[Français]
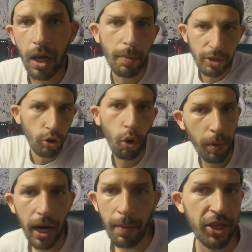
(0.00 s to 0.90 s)
Ah ben, je
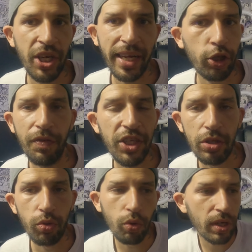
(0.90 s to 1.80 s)
reprends la machine à
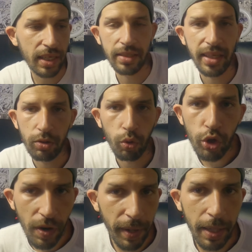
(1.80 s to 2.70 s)
90 euros, les 150
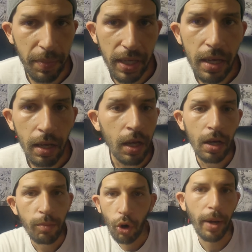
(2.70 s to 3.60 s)
euros, je vais pas les payer
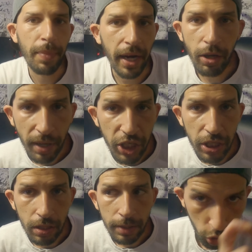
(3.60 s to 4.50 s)
pour réparer une
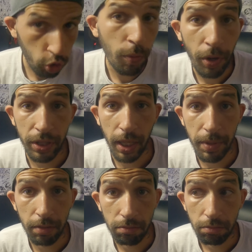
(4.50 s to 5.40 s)
machine. Je comprends
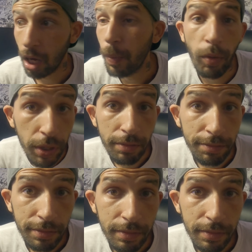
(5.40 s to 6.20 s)
très bien. Ben oui.